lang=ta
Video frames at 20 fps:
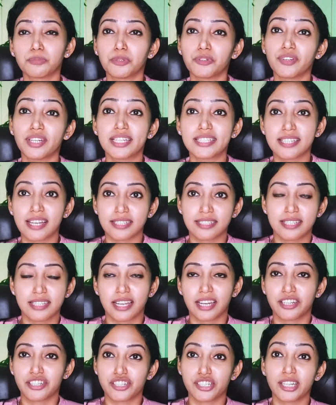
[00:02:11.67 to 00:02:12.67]
மூவியில் சக்ஸஸ்
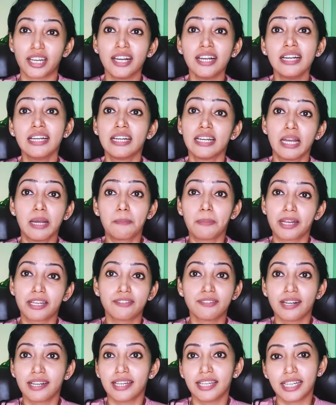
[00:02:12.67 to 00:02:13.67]
ஆயிடுச்சுன்னா
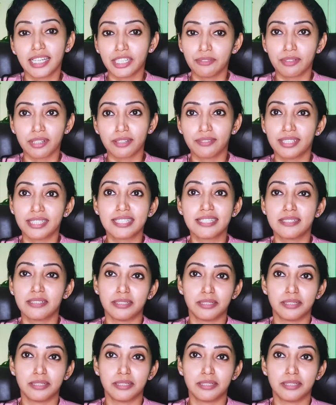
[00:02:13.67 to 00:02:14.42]
பரவாயில்ல இவங்க வந்து